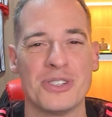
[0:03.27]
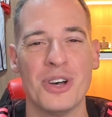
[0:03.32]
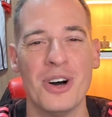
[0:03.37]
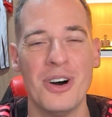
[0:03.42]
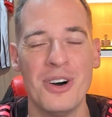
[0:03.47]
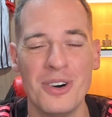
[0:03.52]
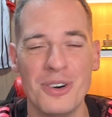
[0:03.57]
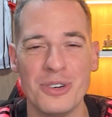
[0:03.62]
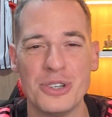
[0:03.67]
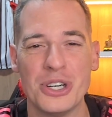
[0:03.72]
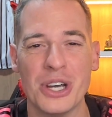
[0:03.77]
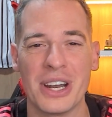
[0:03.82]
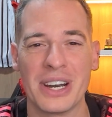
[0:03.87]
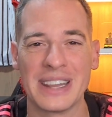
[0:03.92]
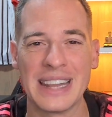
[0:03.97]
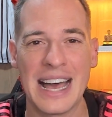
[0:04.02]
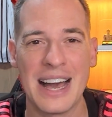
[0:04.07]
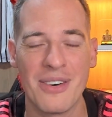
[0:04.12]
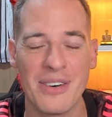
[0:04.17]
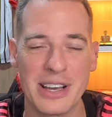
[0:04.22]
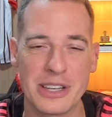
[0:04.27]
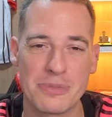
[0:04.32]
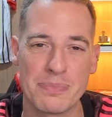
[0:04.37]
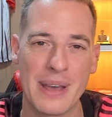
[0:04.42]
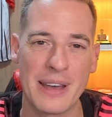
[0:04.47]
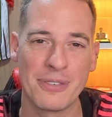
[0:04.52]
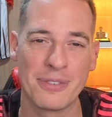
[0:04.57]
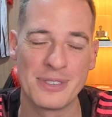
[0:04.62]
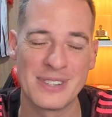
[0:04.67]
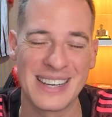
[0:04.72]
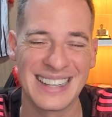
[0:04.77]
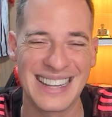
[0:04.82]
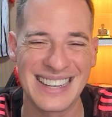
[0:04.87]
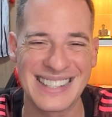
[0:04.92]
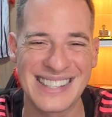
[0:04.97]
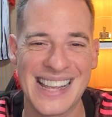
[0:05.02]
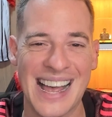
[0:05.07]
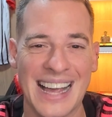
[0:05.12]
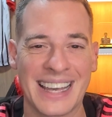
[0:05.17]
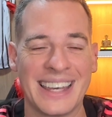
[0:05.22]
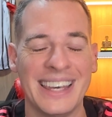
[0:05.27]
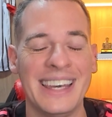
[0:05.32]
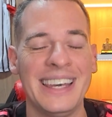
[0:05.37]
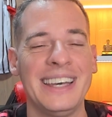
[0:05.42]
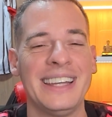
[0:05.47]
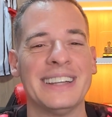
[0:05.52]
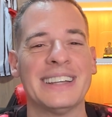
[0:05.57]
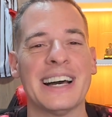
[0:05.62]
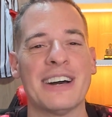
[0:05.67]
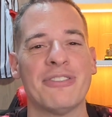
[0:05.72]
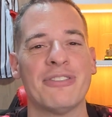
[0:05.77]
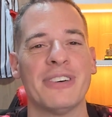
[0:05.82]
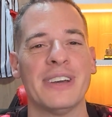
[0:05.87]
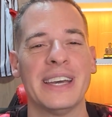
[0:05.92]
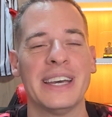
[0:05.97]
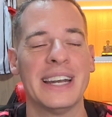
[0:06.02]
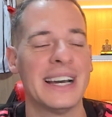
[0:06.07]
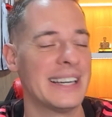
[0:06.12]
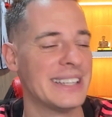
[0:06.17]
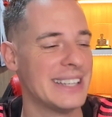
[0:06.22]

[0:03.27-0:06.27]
um Jornal SPFC dessa quinta-feira.